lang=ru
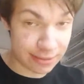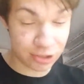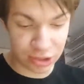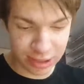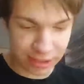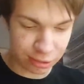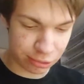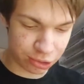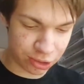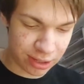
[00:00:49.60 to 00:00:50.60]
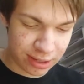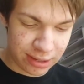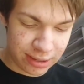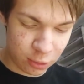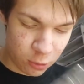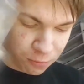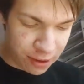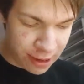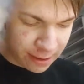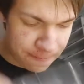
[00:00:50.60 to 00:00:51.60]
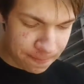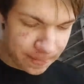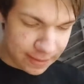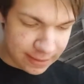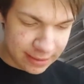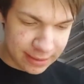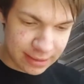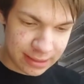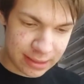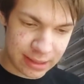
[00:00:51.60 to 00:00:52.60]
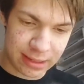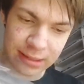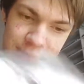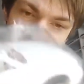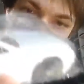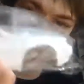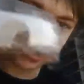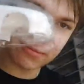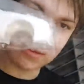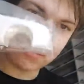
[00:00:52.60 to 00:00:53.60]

Маджеста тоже. Губа, э, так, вот сама